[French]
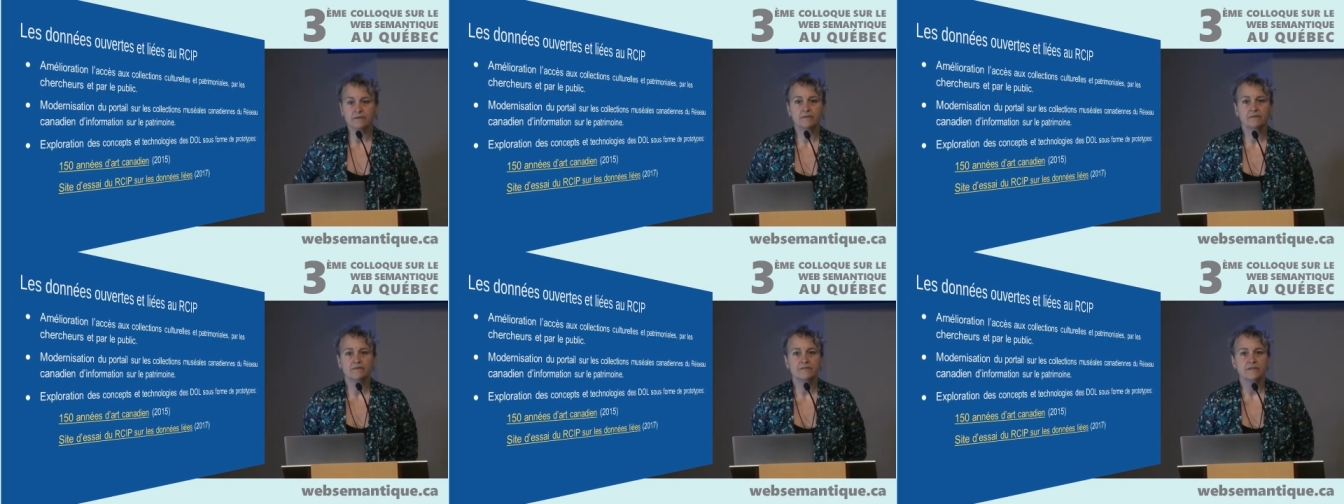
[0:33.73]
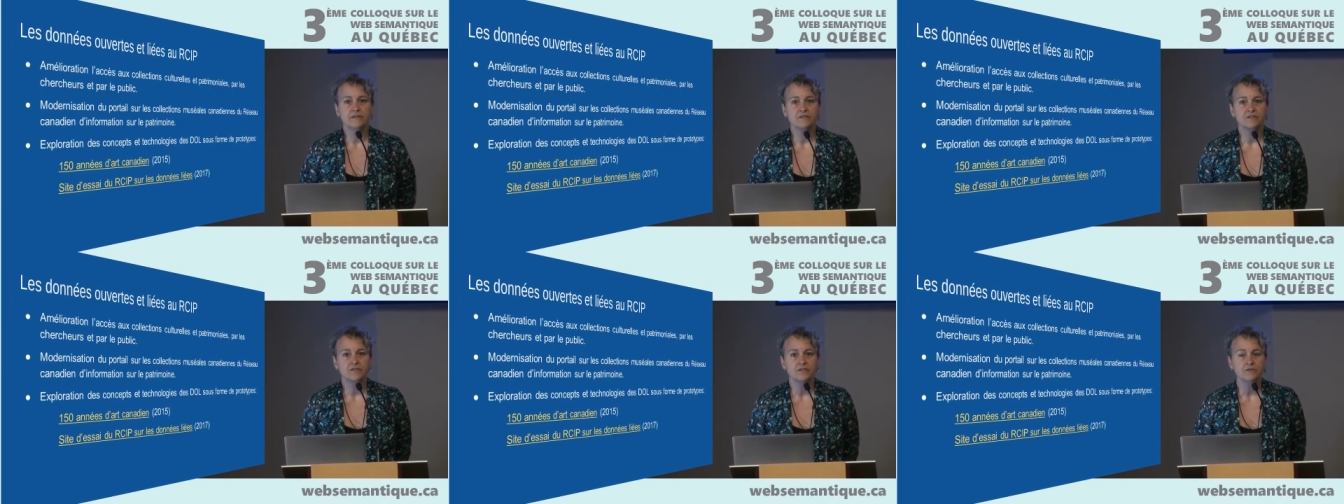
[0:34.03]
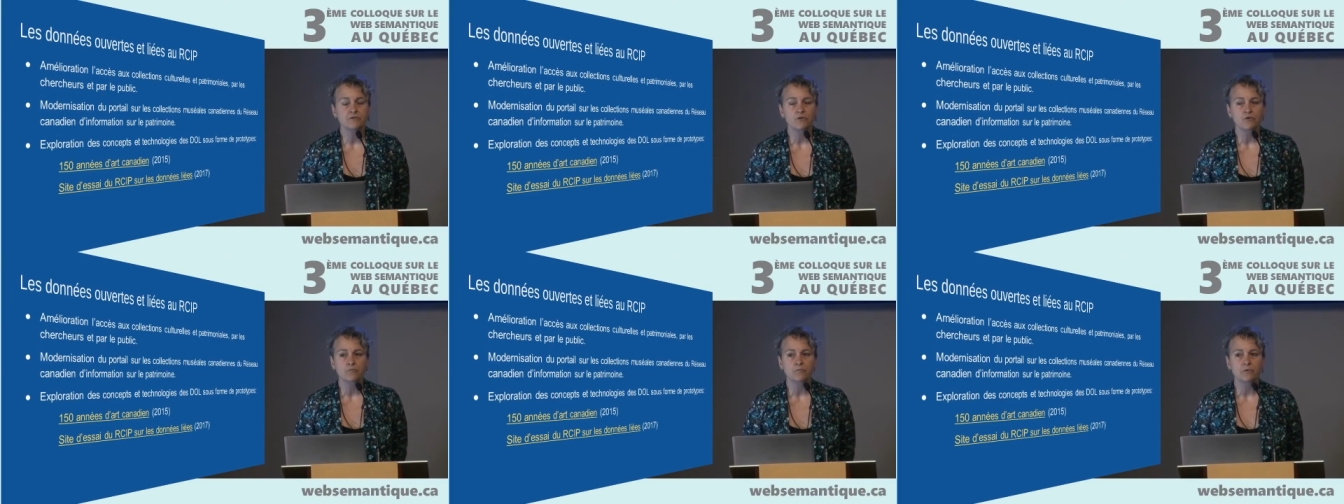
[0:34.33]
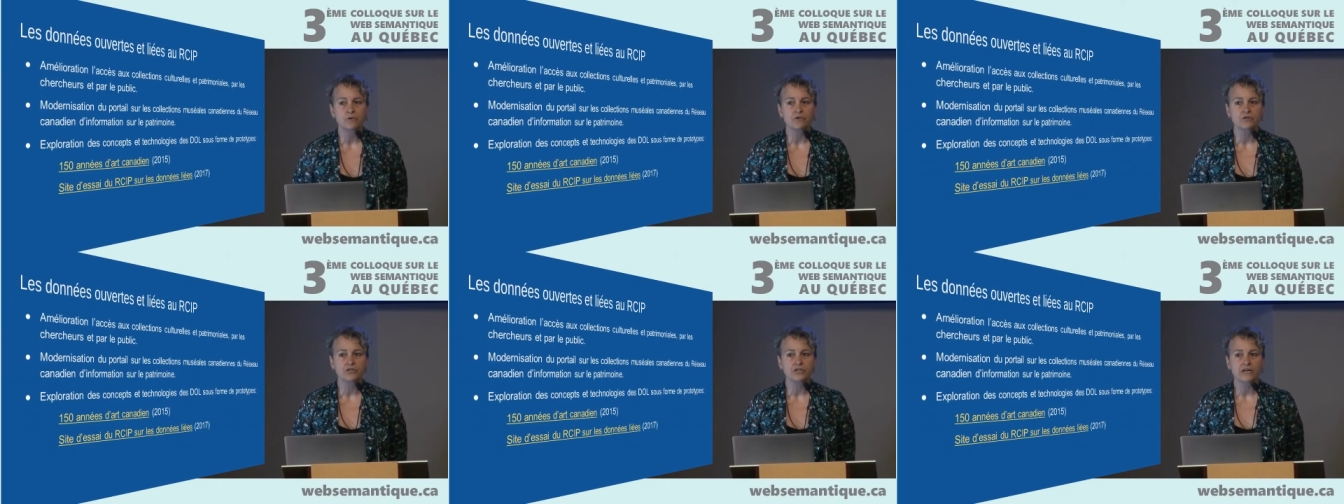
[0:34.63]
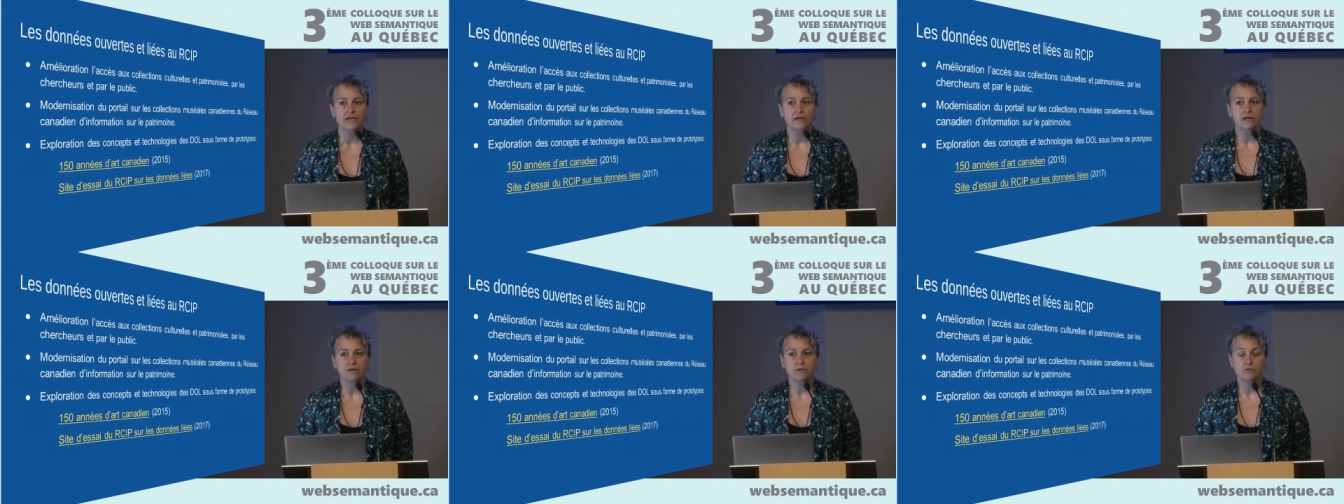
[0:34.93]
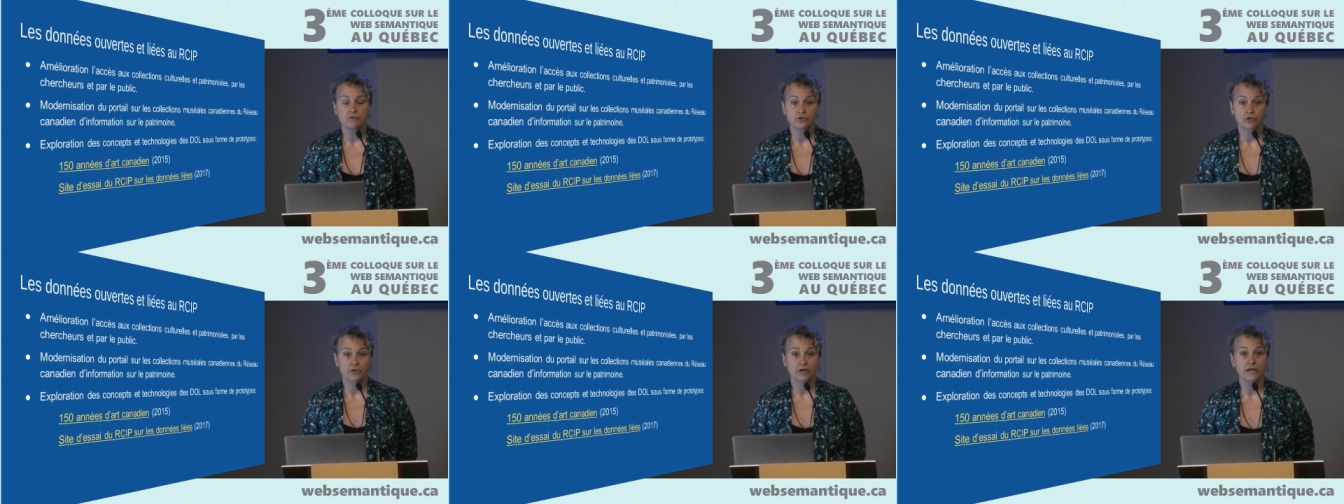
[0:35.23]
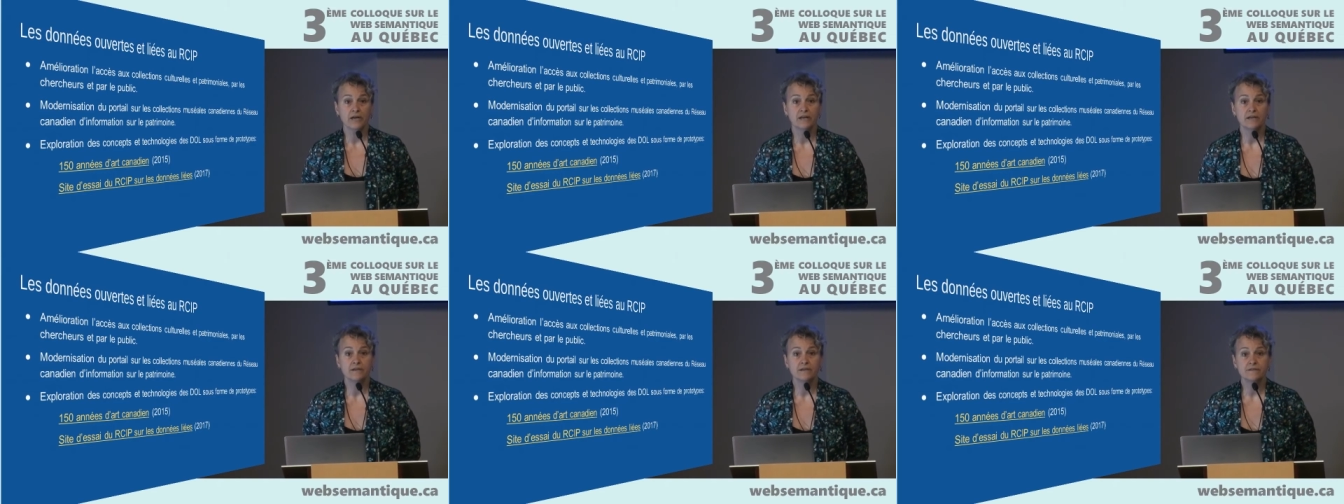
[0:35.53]
il s'agit d'un projet que je
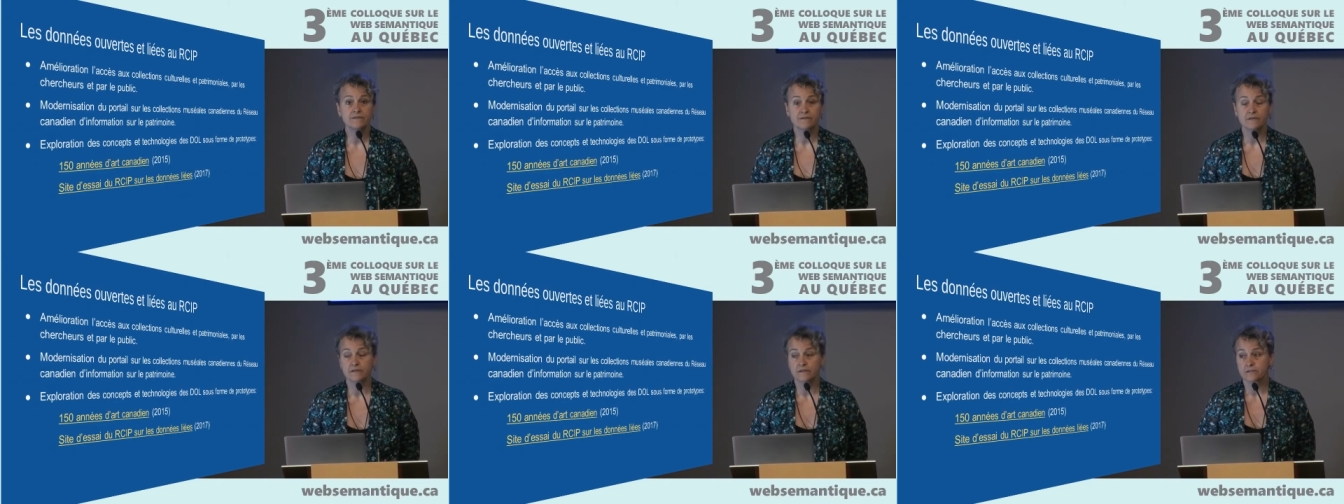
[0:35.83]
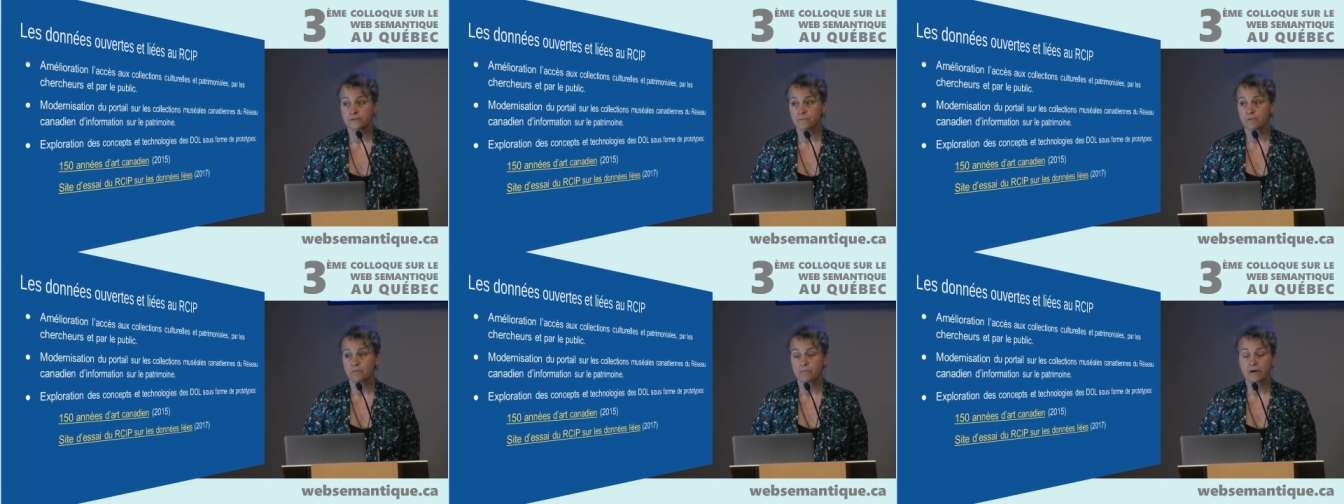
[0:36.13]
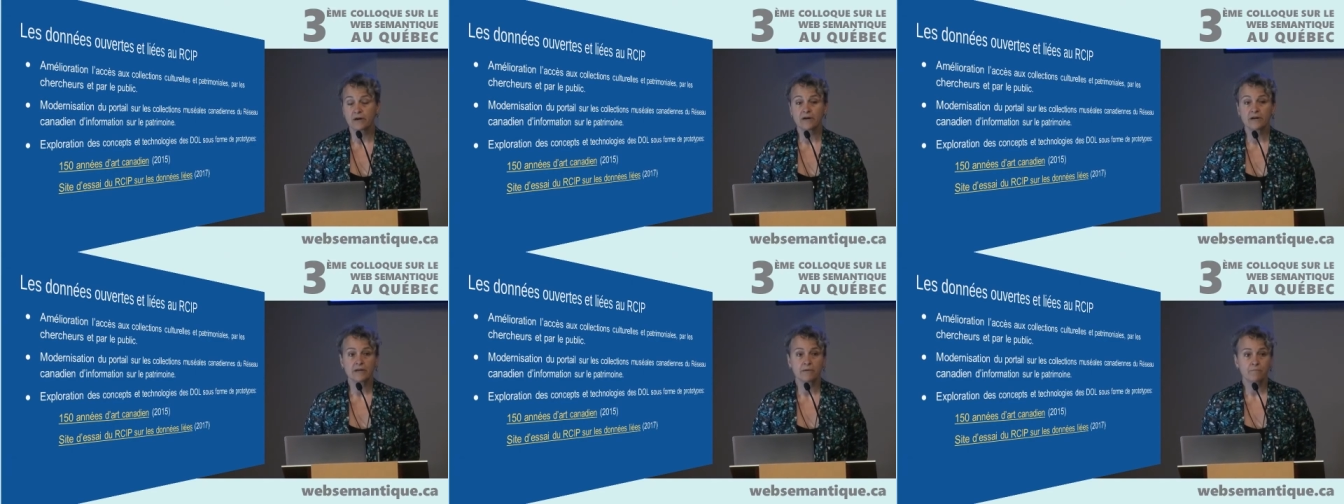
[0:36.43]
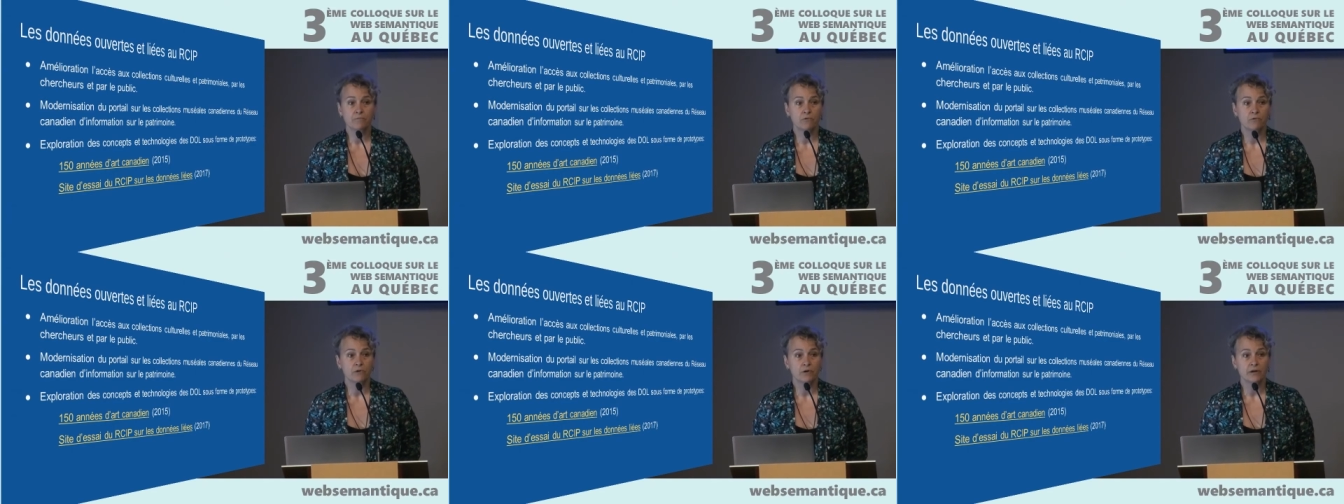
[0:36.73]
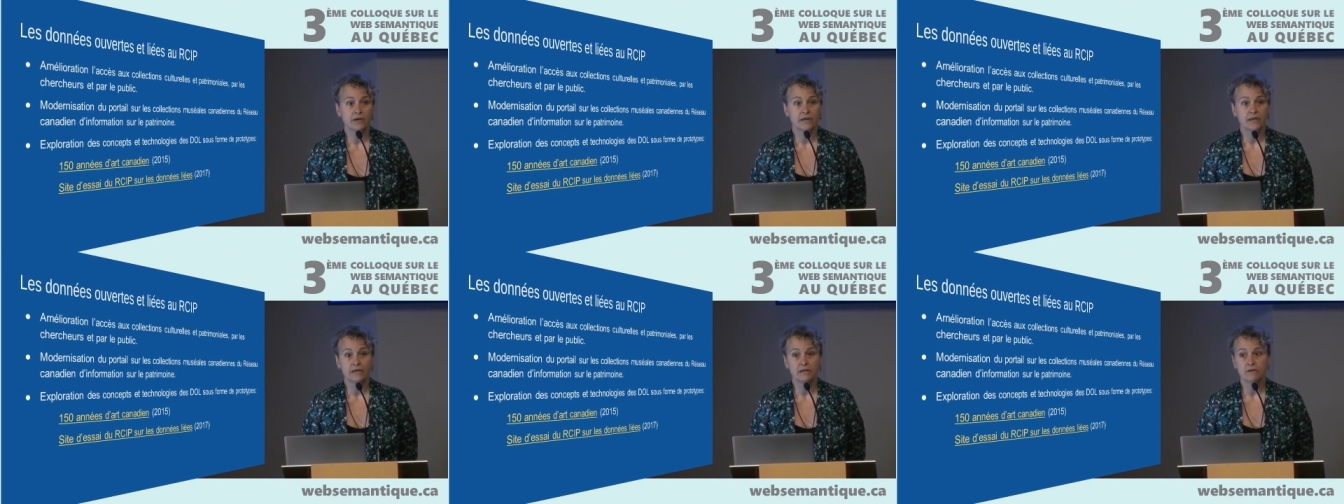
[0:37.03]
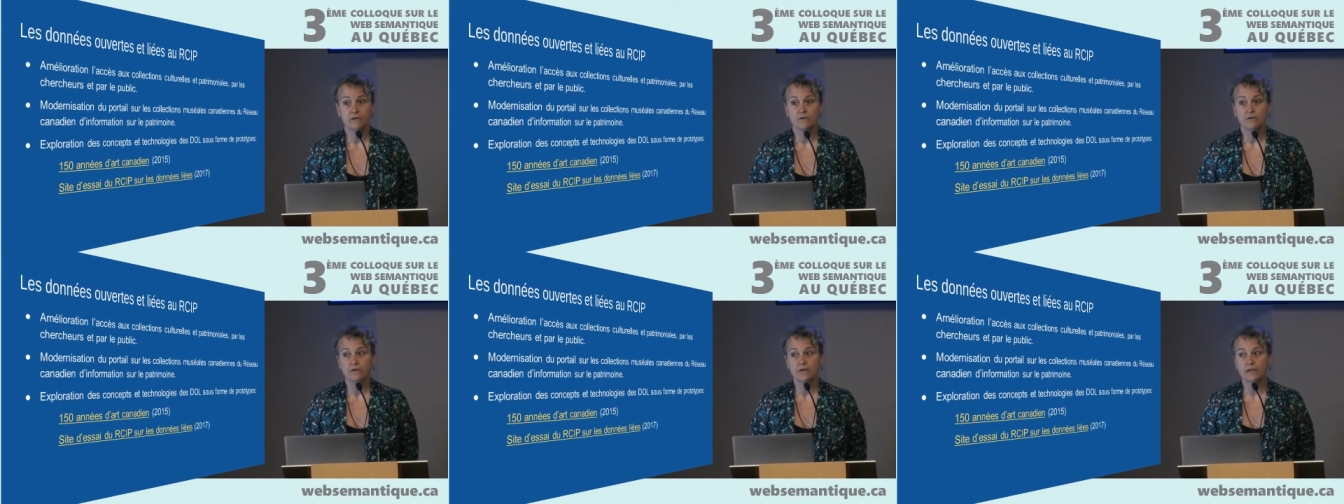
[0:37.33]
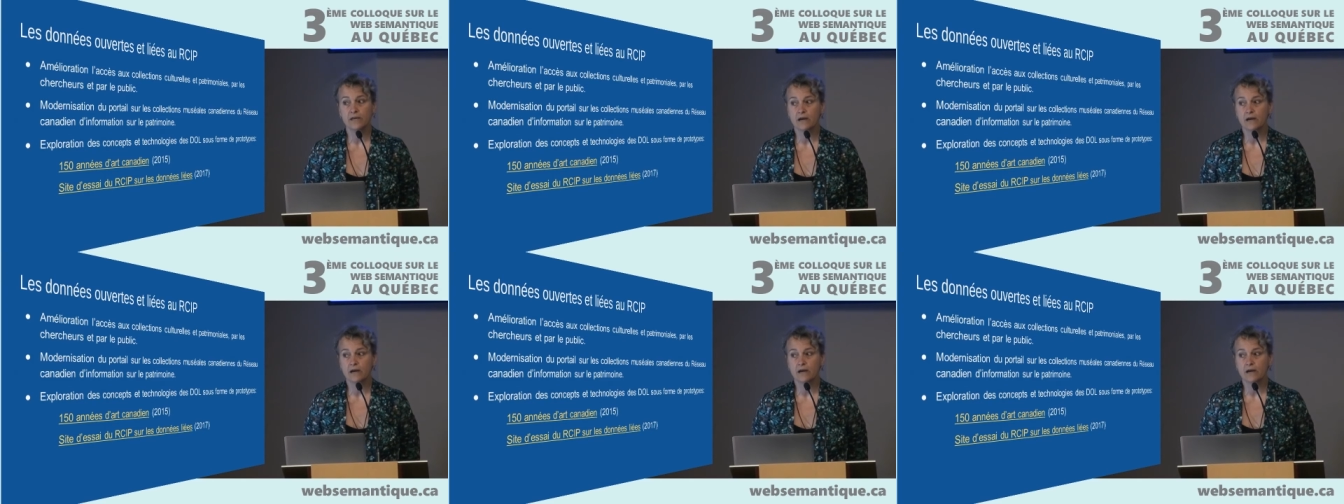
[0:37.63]
réalise en ce moment et pour lequel euh,